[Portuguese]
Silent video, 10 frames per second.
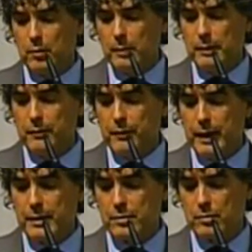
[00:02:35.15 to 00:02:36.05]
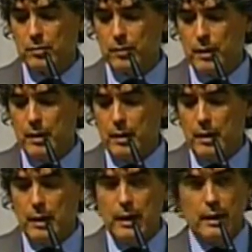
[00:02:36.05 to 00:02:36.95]
É um manifesto
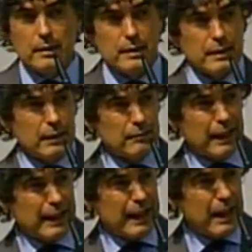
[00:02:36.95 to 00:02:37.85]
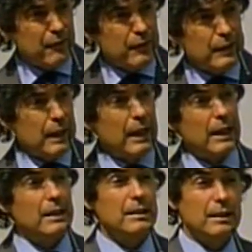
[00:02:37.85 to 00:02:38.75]
eh, dizendo da
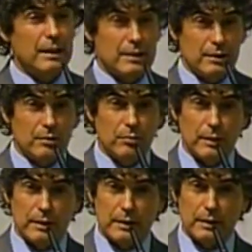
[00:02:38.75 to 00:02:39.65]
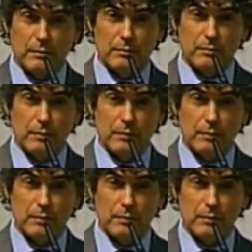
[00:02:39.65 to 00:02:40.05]
gravidade da situação,